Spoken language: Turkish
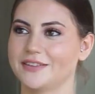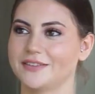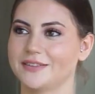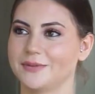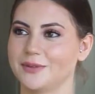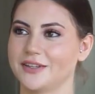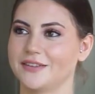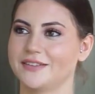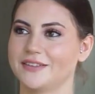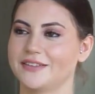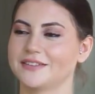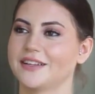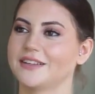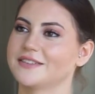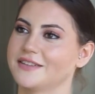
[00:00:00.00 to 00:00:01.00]
Sizi biraz
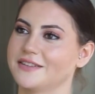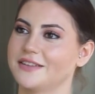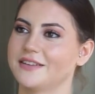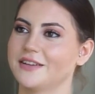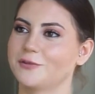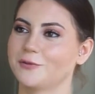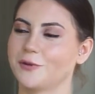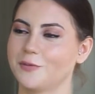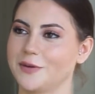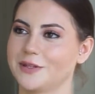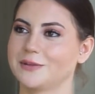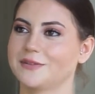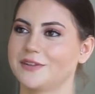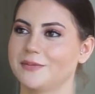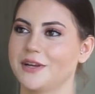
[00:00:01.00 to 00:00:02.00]
yakından tanıyarak
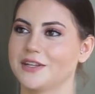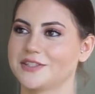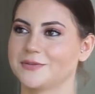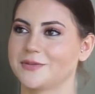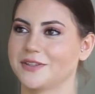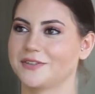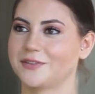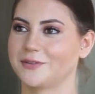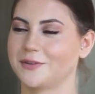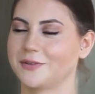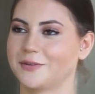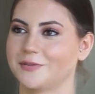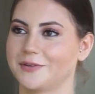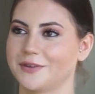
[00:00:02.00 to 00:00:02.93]
sohbetimize başlamak istiyorum.